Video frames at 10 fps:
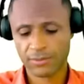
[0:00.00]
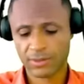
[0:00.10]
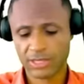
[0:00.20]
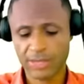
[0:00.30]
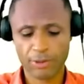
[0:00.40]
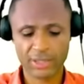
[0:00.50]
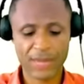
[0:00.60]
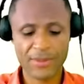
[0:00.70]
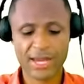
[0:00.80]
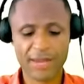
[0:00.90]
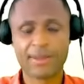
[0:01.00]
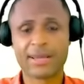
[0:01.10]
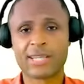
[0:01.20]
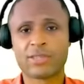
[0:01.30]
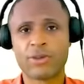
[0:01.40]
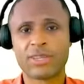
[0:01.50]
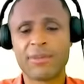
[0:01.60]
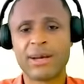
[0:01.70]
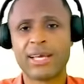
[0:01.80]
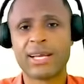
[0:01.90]
sí, porque también hay que explicárselo de esta
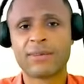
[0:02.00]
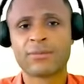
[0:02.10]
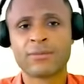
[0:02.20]
manera,